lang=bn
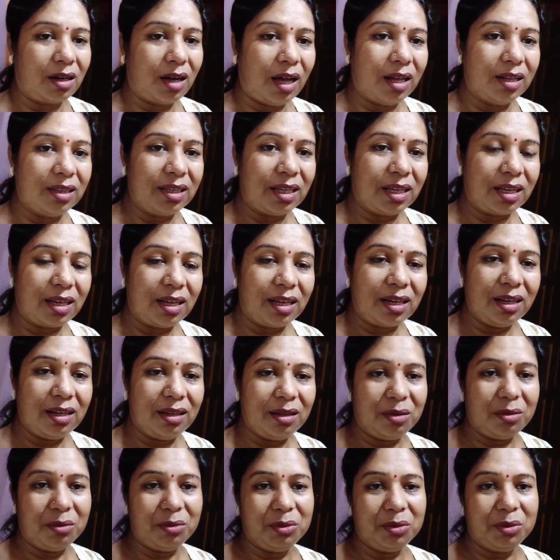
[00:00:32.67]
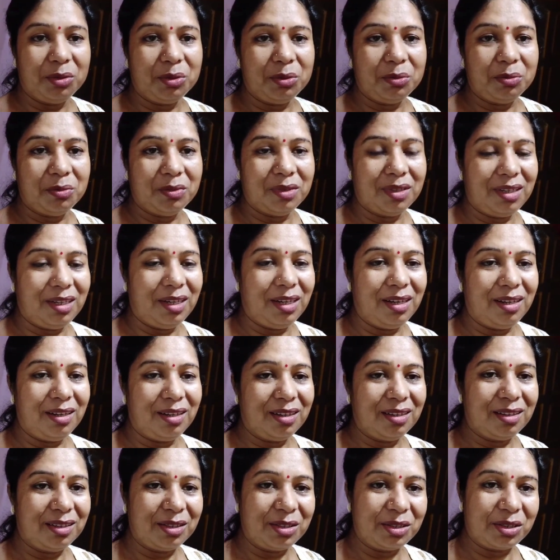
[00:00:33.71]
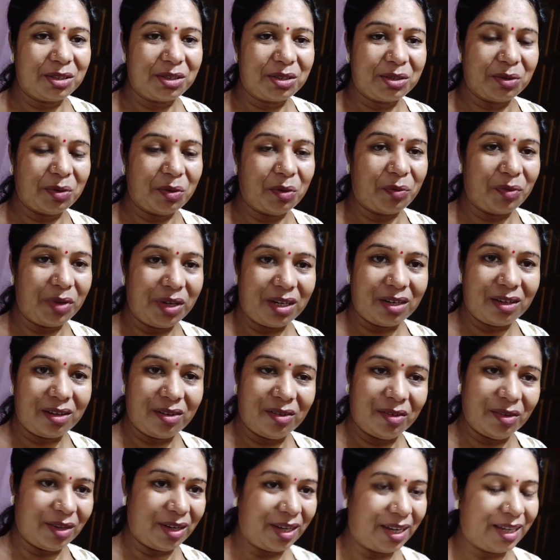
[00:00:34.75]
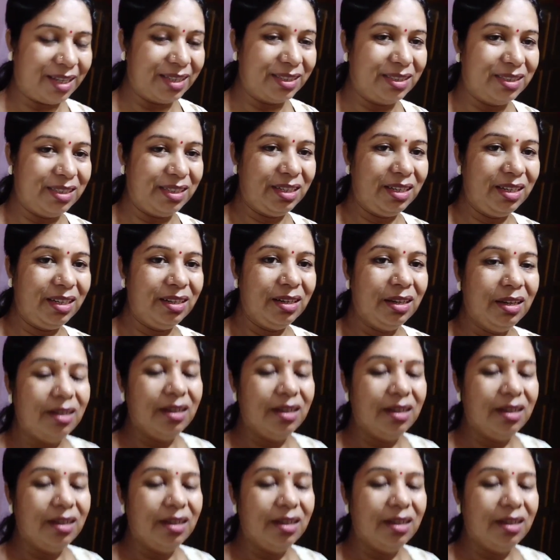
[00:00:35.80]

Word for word: কাল থেকে কিন্তু মানে ওপেন হয়ে গেছে